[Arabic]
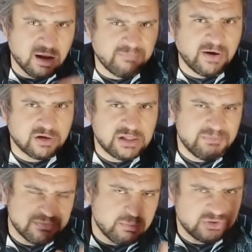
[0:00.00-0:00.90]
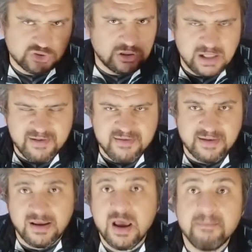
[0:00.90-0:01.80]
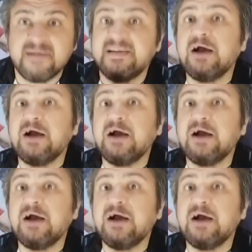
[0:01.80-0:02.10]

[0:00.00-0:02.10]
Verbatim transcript: رفع عرضيه مش مشروعه اساسا بس